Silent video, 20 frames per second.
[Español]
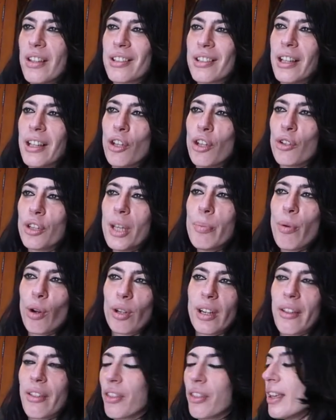estereotipo
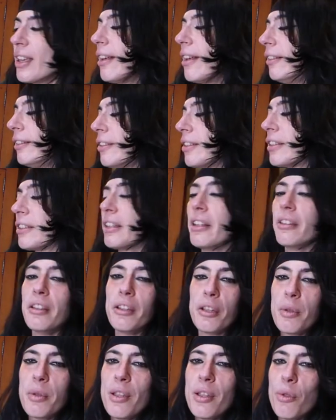racial, dice este
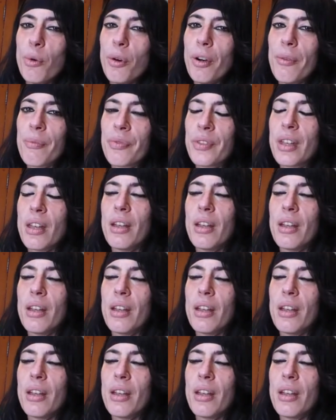individuo.